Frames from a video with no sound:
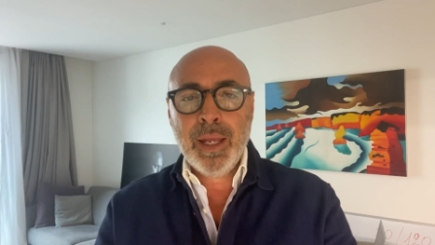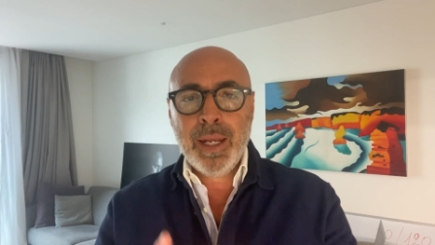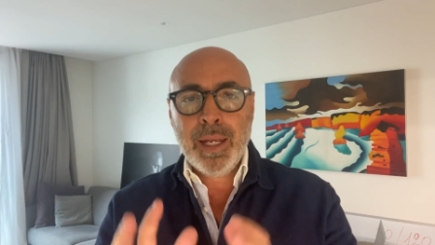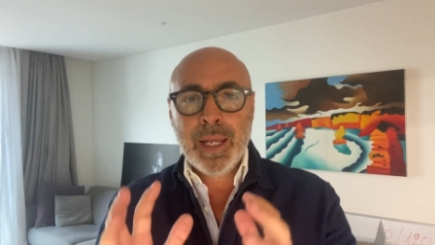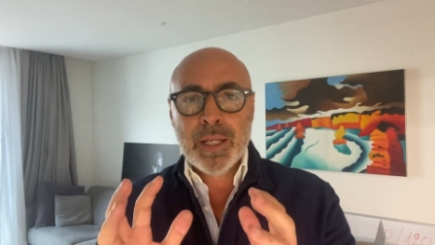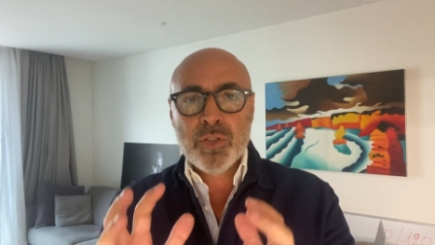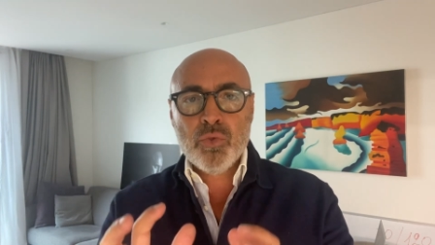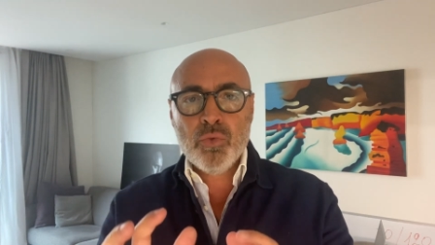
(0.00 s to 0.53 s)

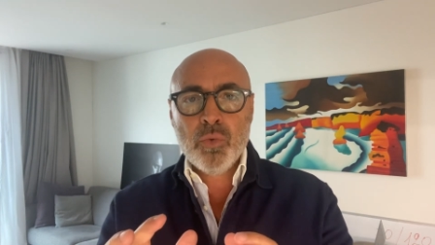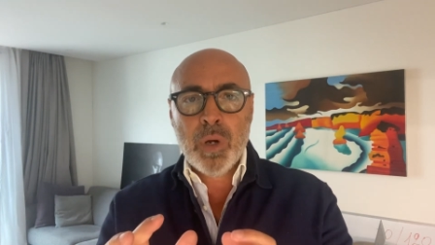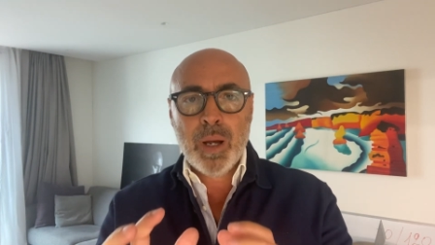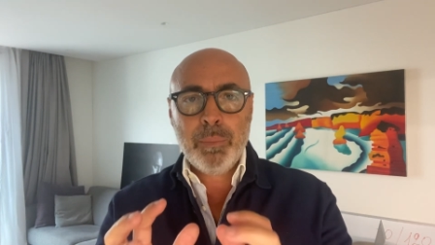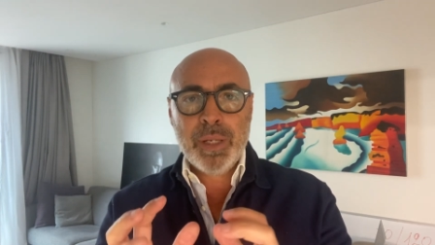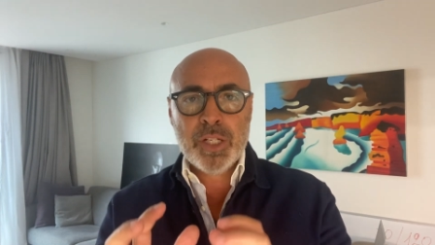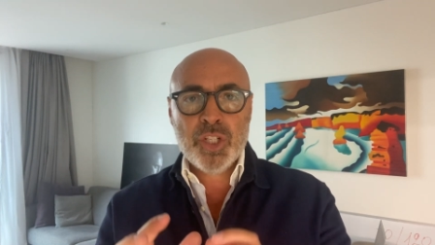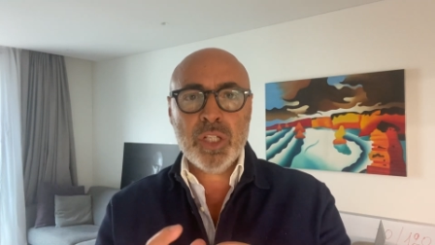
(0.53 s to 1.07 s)
la sua
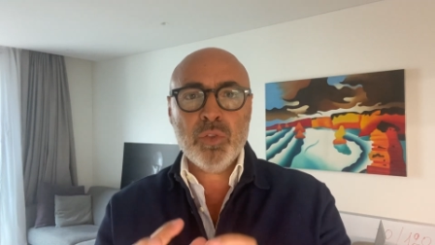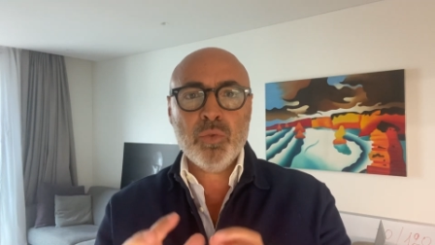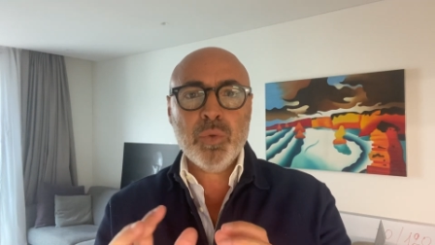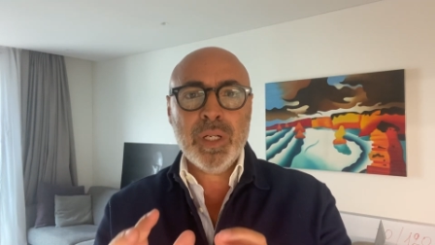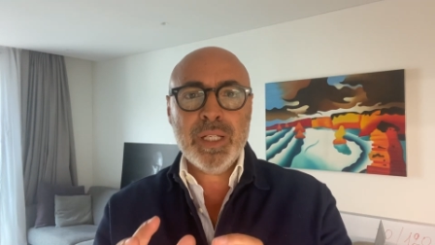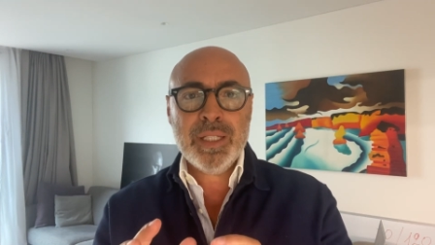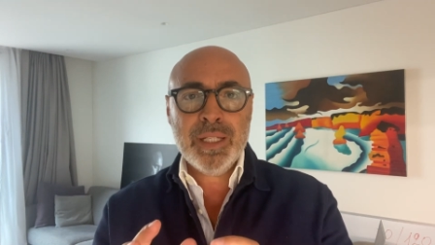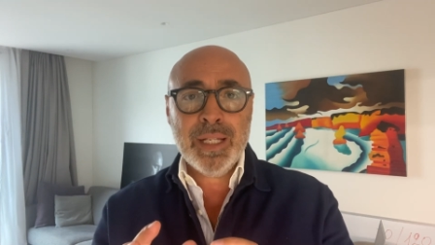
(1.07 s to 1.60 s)

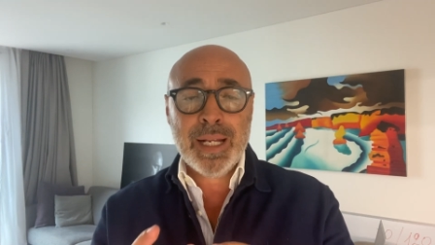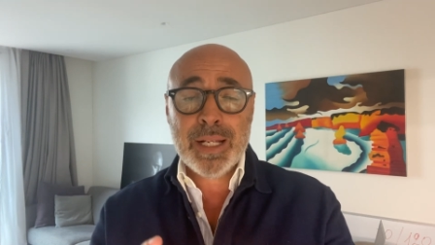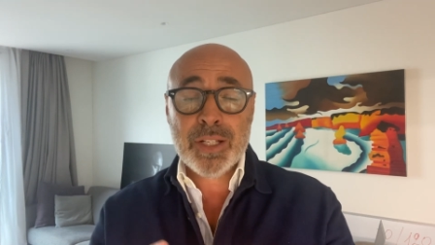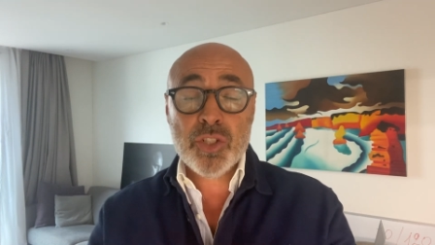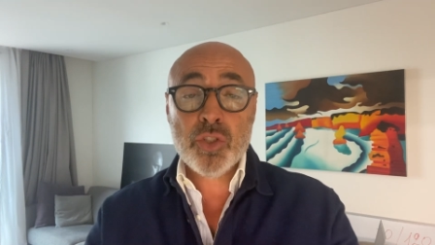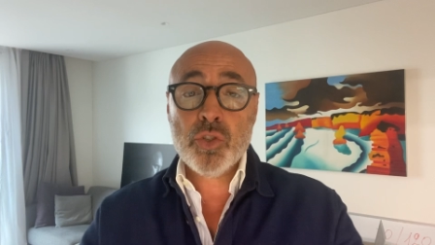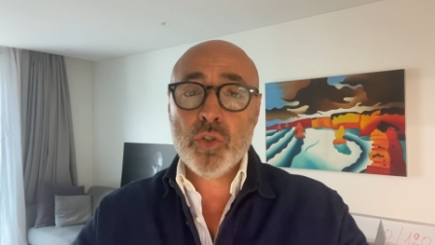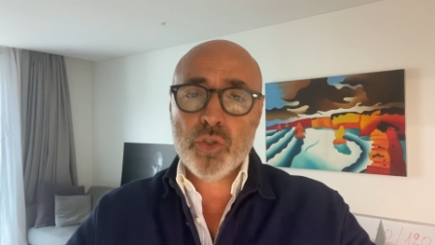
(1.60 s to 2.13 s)
percentuale di
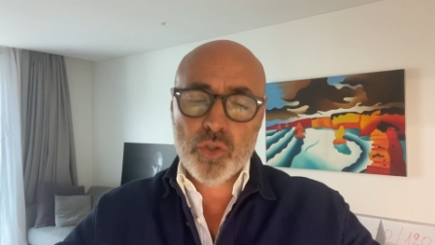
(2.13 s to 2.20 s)
grasso,